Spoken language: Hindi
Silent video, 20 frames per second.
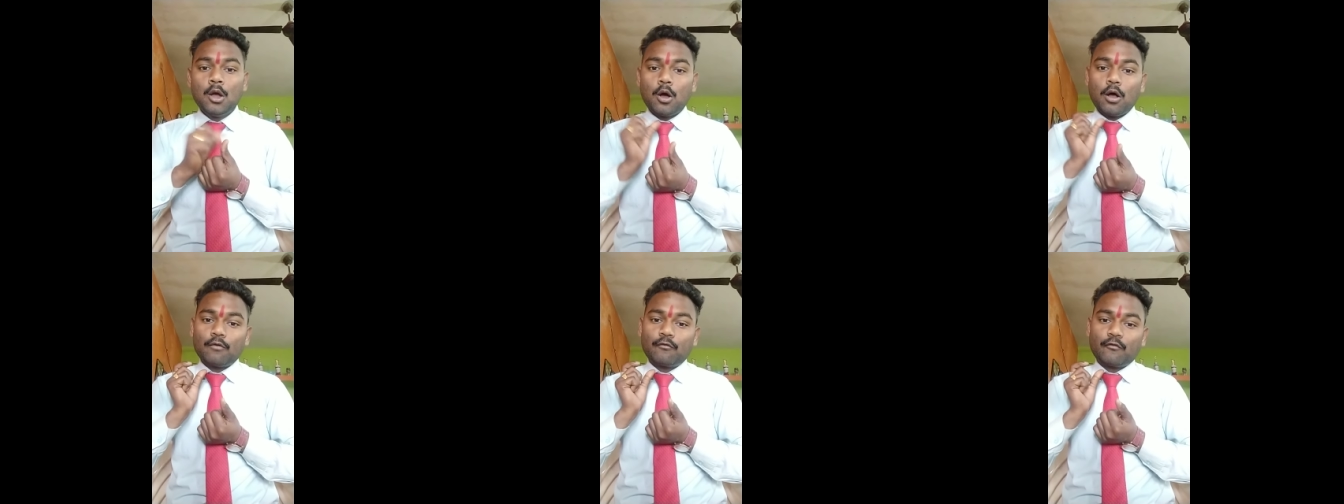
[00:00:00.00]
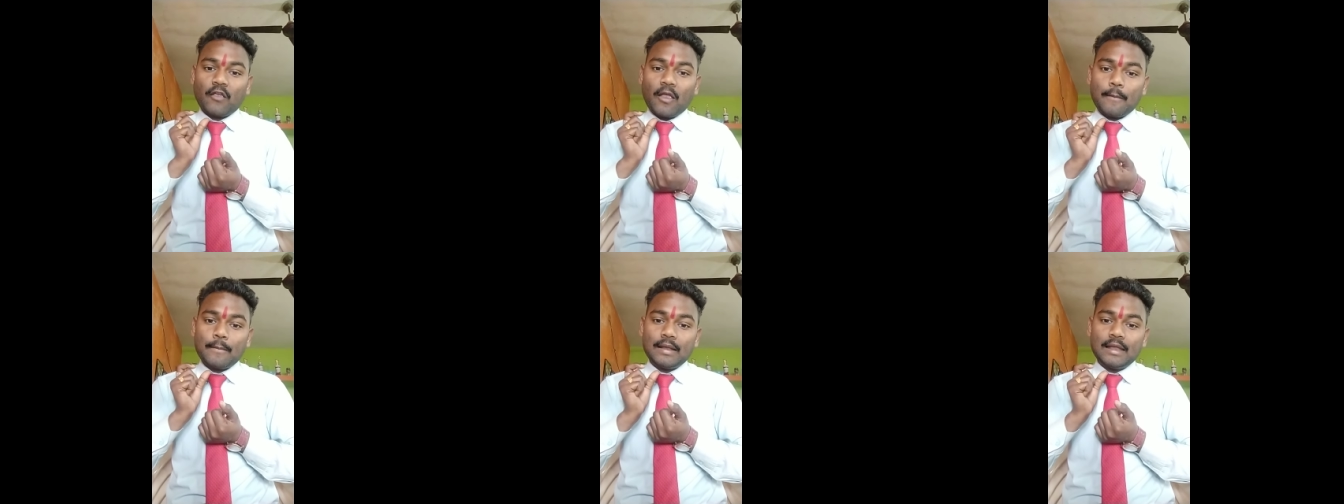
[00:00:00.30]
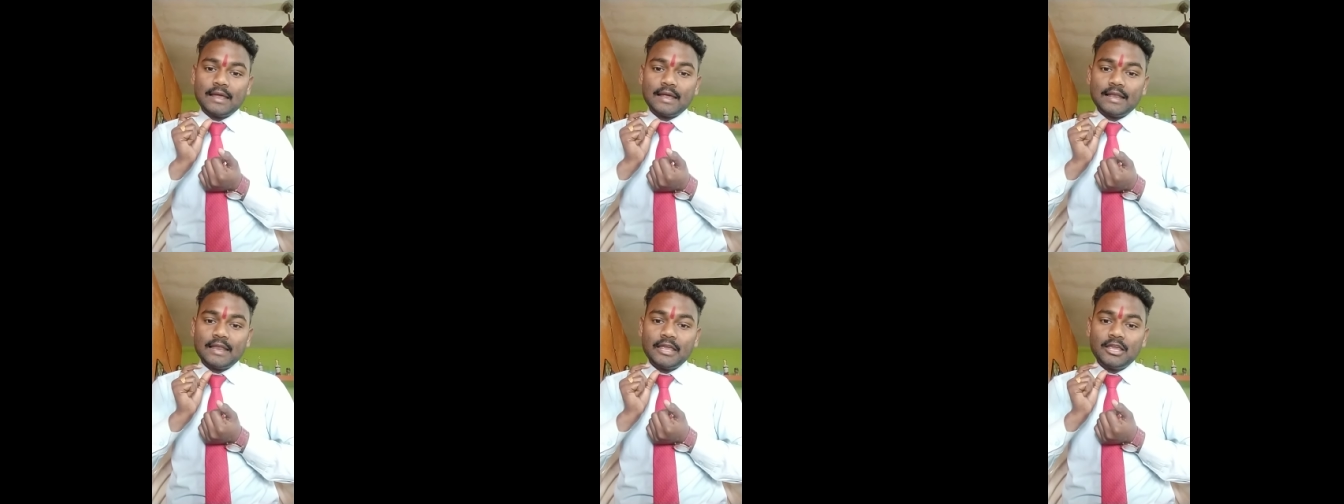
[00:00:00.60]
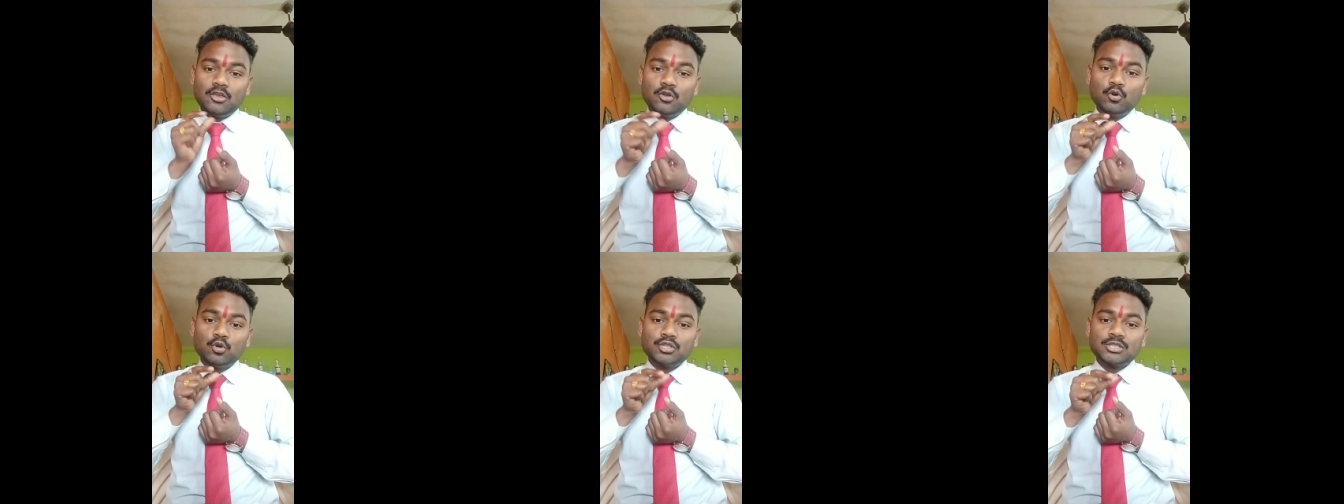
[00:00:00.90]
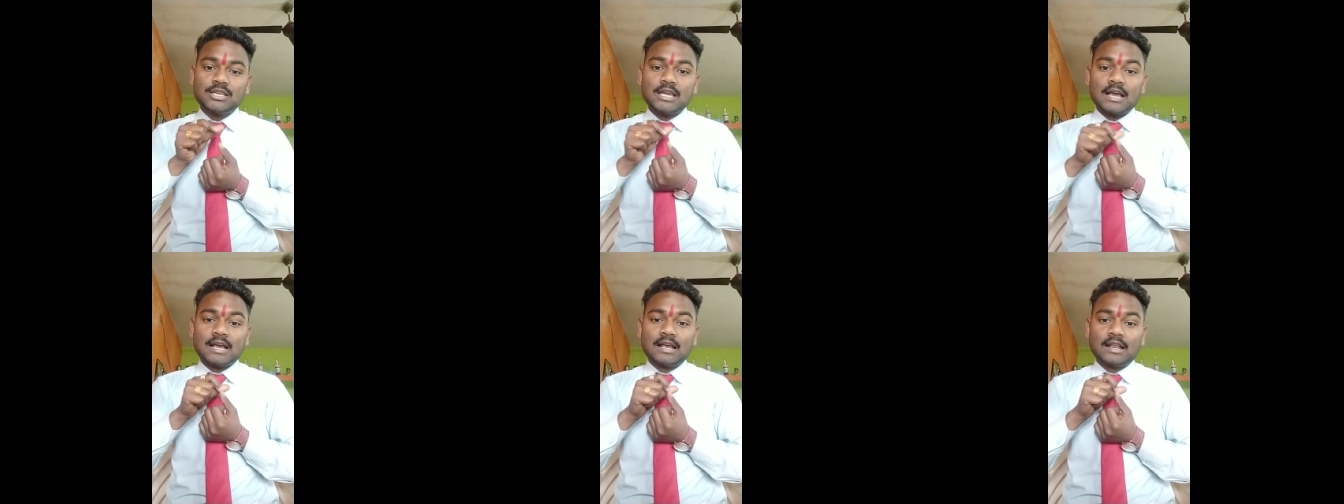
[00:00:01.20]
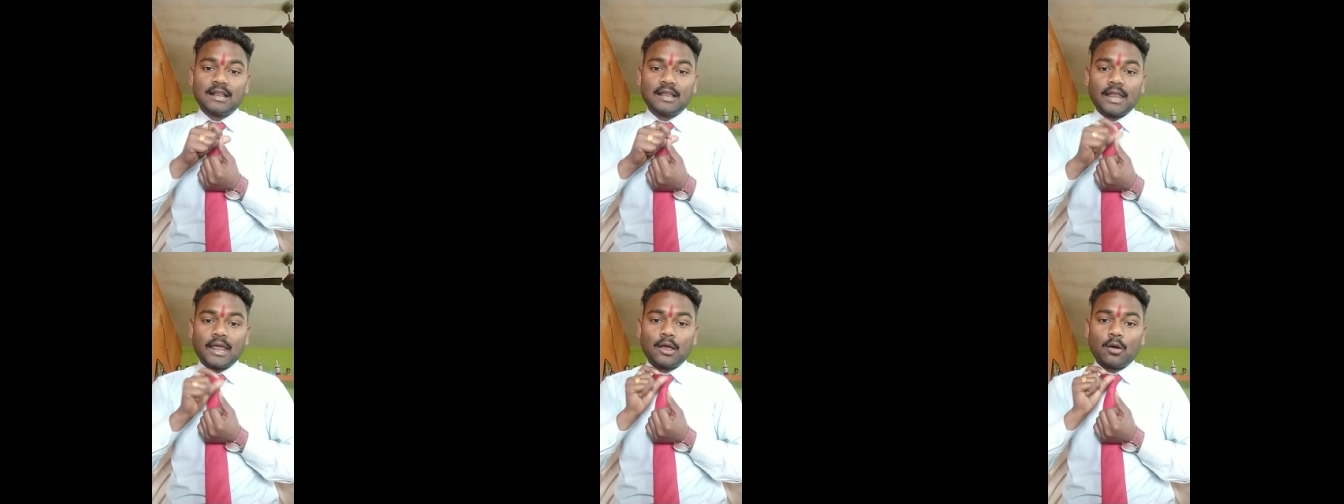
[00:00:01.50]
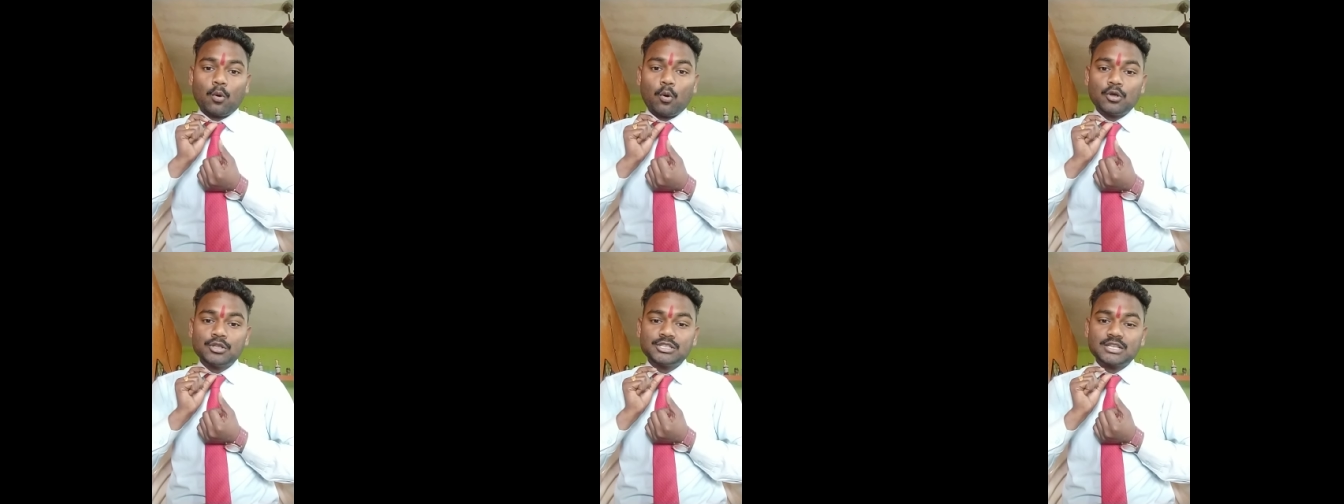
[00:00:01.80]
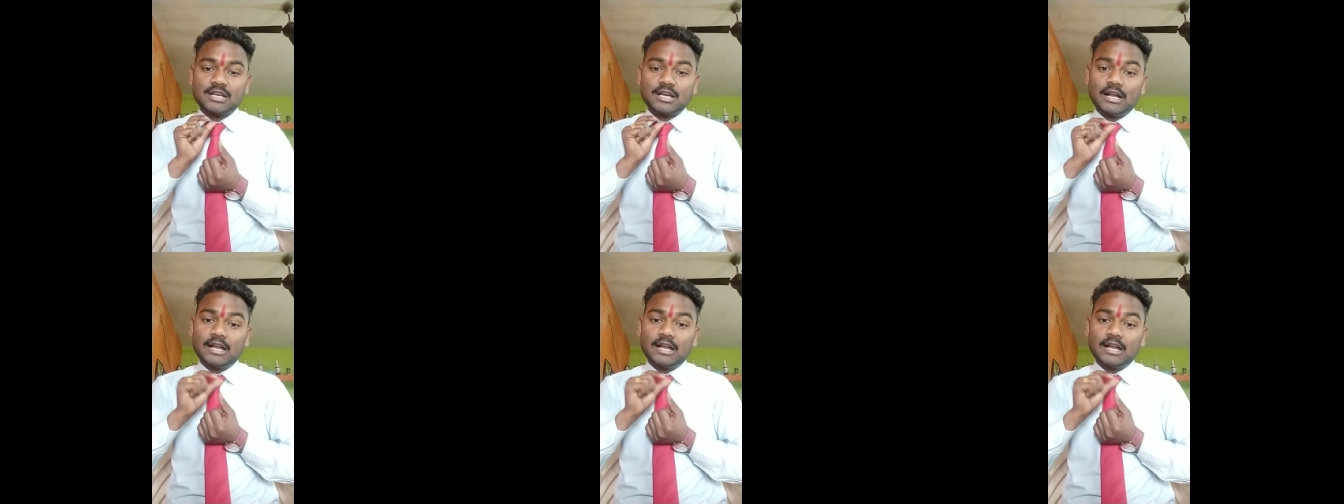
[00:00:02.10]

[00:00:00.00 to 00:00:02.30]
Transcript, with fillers: और फैमिली के लिए यूज़ क्या कर रहे हैं कौन से